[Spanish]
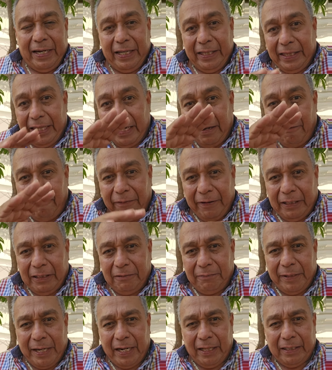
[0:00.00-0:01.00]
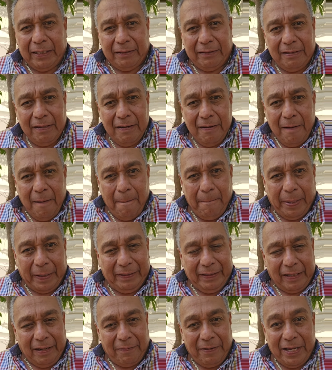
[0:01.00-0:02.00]
Que tenga un feliz viernes,
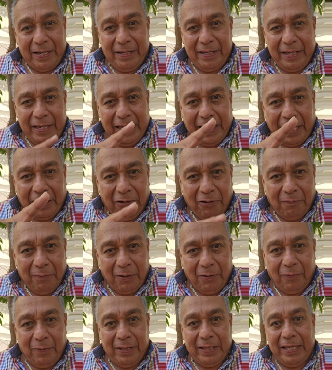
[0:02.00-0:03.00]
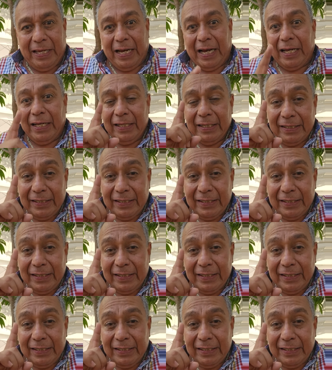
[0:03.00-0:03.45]
pásela bien y que Dios me lo bendiga.